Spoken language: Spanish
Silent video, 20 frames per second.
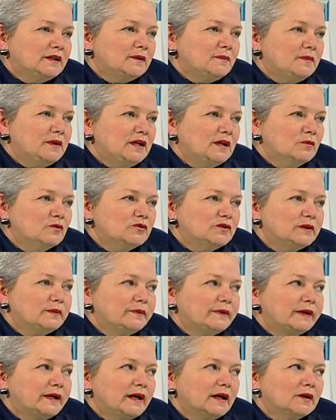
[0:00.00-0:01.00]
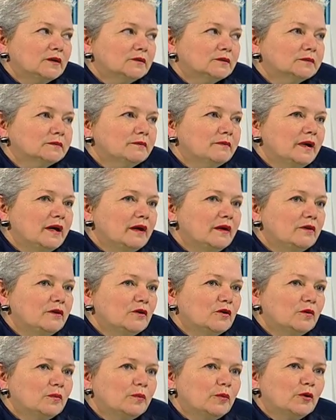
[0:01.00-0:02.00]
mil, multiplica lo
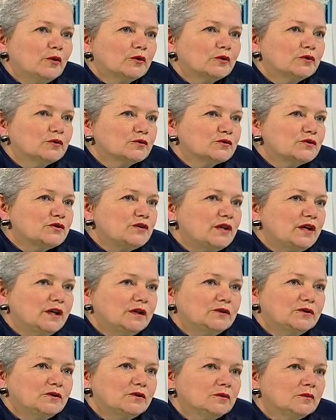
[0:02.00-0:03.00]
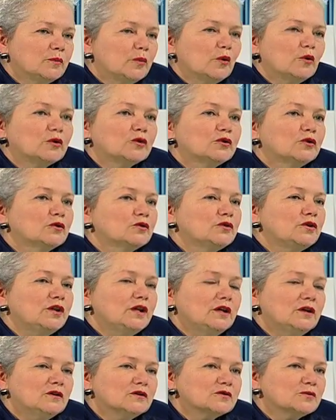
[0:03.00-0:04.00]
medio por 200, por dos
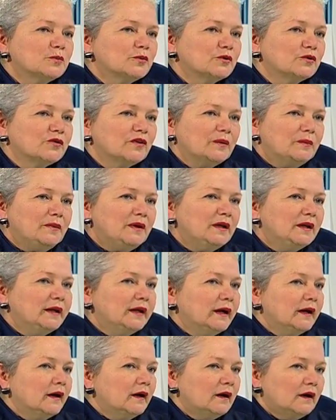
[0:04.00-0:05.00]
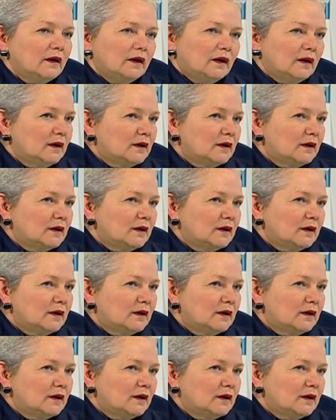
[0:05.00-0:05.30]
niños, por familia,